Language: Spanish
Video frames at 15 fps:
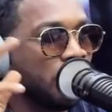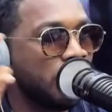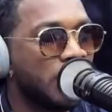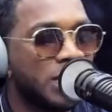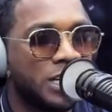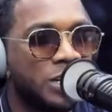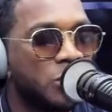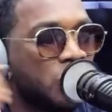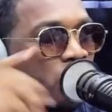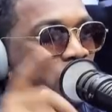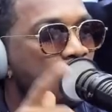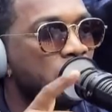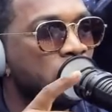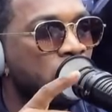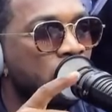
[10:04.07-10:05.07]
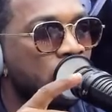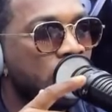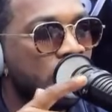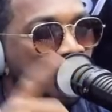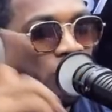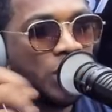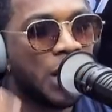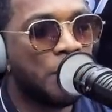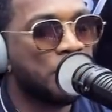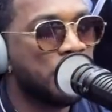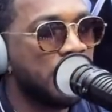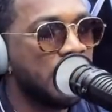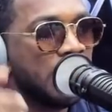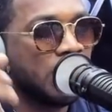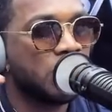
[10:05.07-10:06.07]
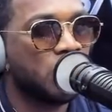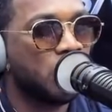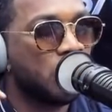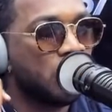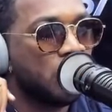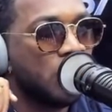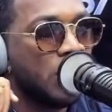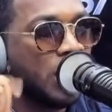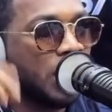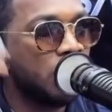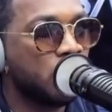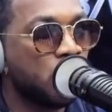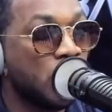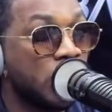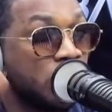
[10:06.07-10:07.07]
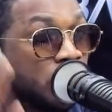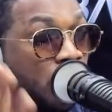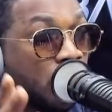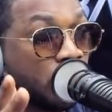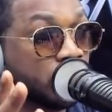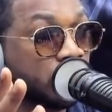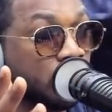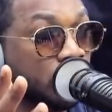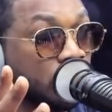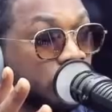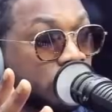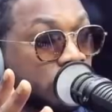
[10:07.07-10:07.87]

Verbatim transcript: y Yariru. Yo la pico, el cuernoso.